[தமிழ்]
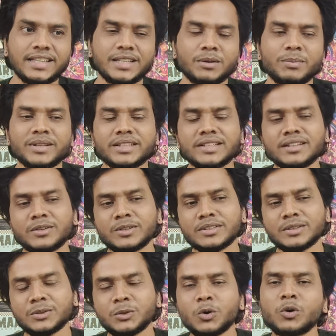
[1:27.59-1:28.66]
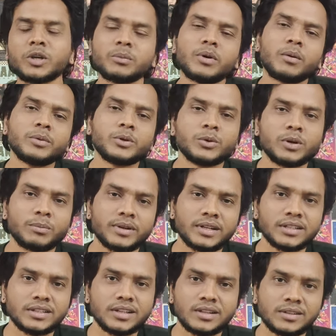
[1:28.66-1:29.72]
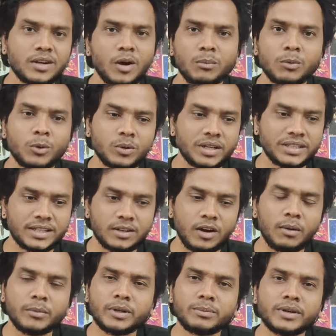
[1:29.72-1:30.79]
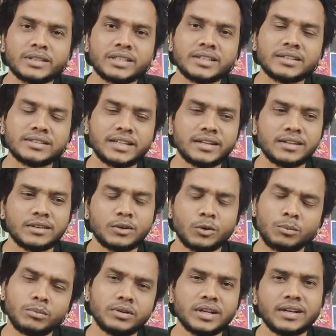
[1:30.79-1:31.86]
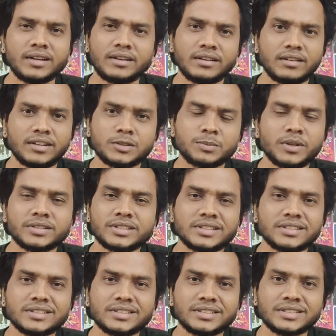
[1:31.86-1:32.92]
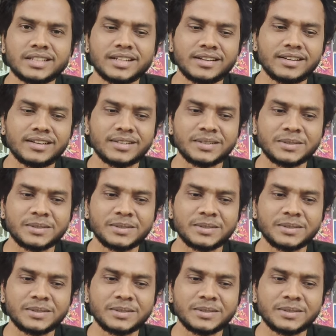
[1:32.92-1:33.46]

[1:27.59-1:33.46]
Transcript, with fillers: இதில் பார்த்தீங்கன்னா ஒரு யோகி பாபு கூட பண்ண அந்த காம்போ அந்த காமெடி பார்த்தீங்கன்னா தேட்டரில் ரொம்ப நல்ல ரெஸ்பான்ஸ் இருந்துச்சு ஏன்னா